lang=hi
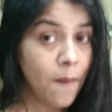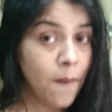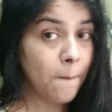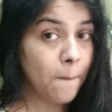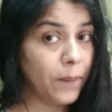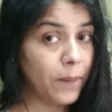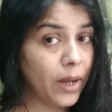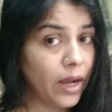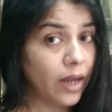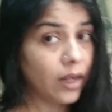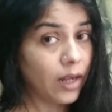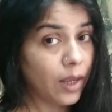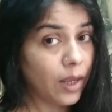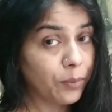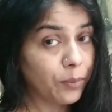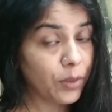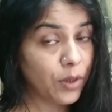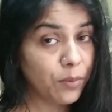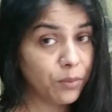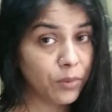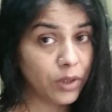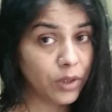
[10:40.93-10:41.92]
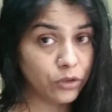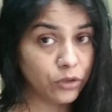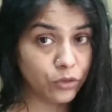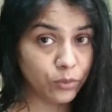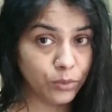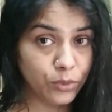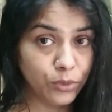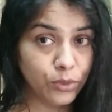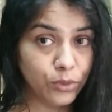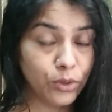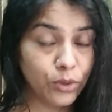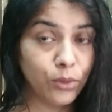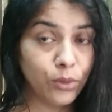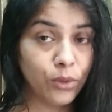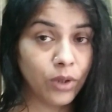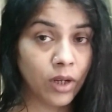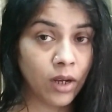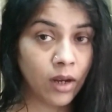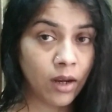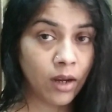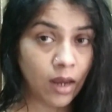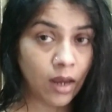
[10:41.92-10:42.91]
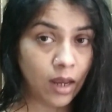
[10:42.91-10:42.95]
बाल आपके मजबूत
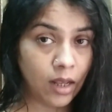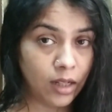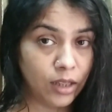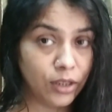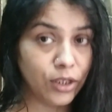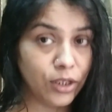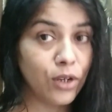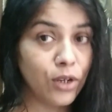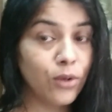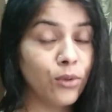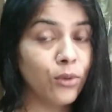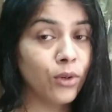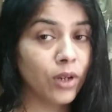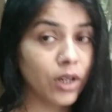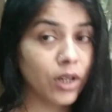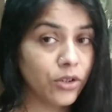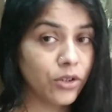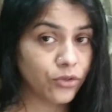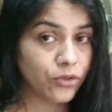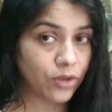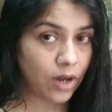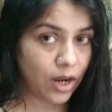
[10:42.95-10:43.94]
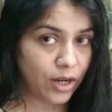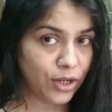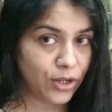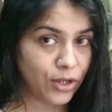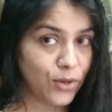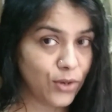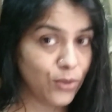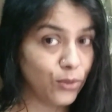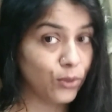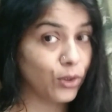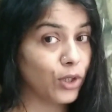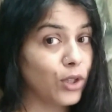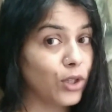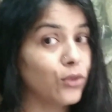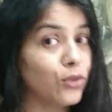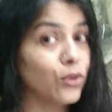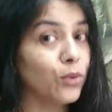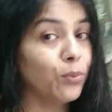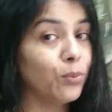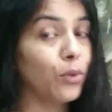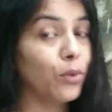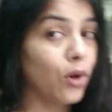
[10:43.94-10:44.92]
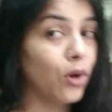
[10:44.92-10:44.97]
होंगे हेल्दी होंगे शाइनी होंगे जो
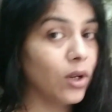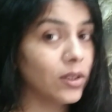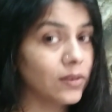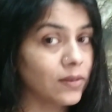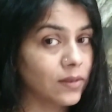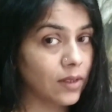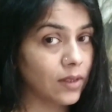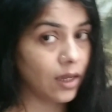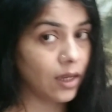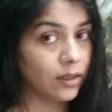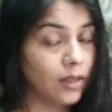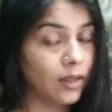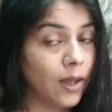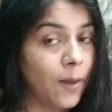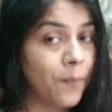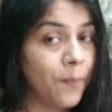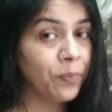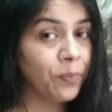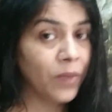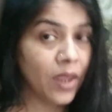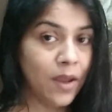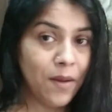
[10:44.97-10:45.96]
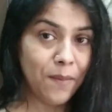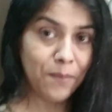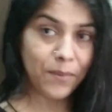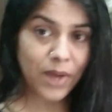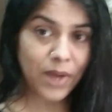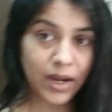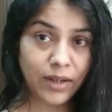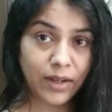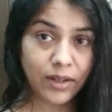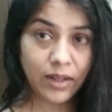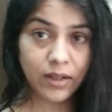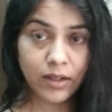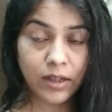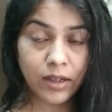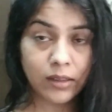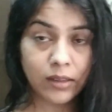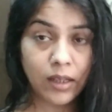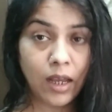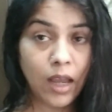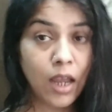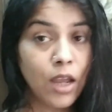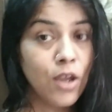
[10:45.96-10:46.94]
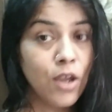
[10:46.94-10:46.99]
बहुत ज़्यादा मायने रखता
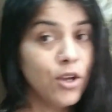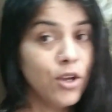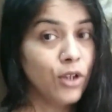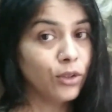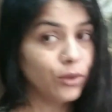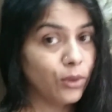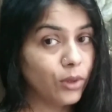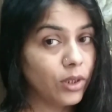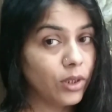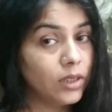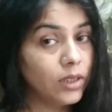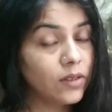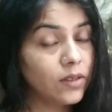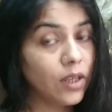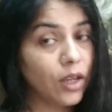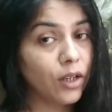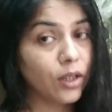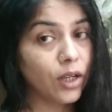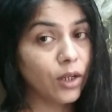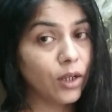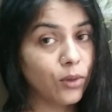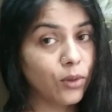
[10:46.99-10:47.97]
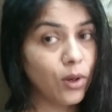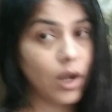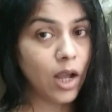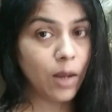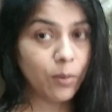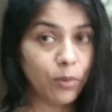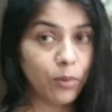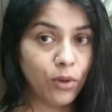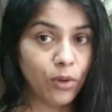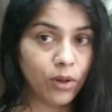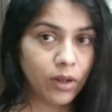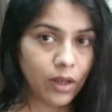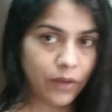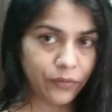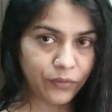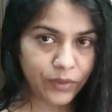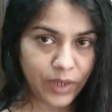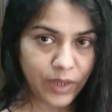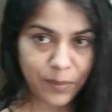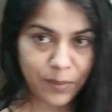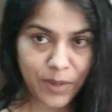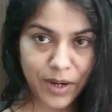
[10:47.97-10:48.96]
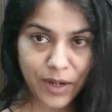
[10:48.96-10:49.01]
है तो इस हिना को आप लोग हफ्ते
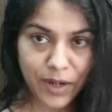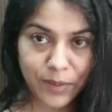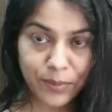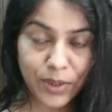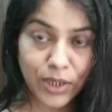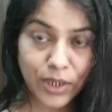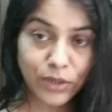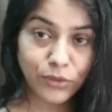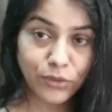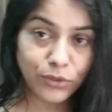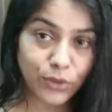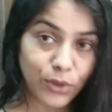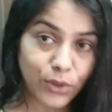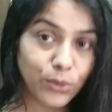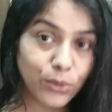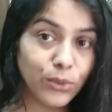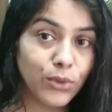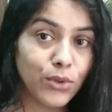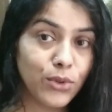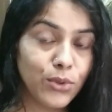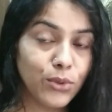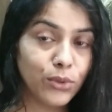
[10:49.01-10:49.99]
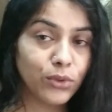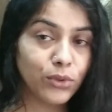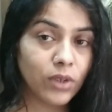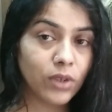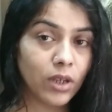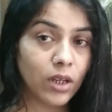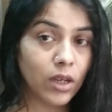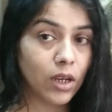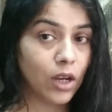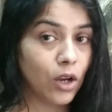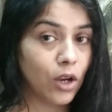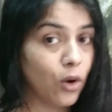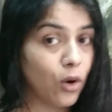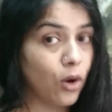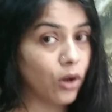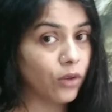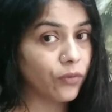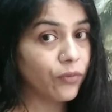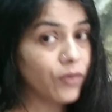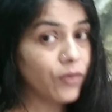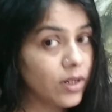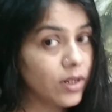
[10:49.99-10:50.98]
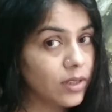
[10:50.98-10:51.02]
में एक बार ज़रूर यूज़ करिए और
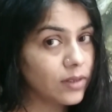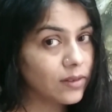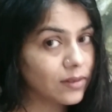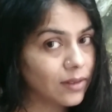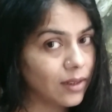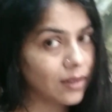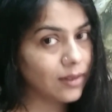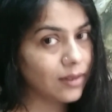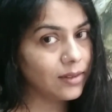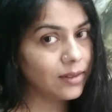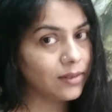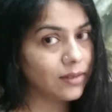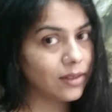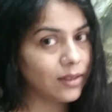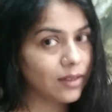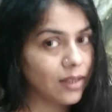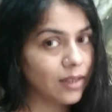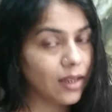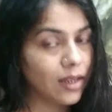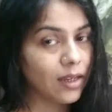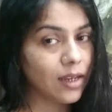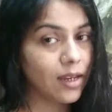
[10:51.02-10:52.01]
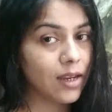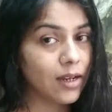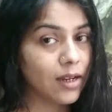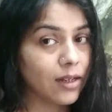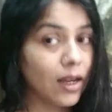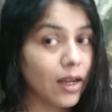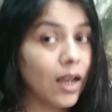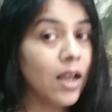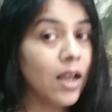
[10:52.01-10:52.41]
फिर इसका रिज़ल्ट देखिएगा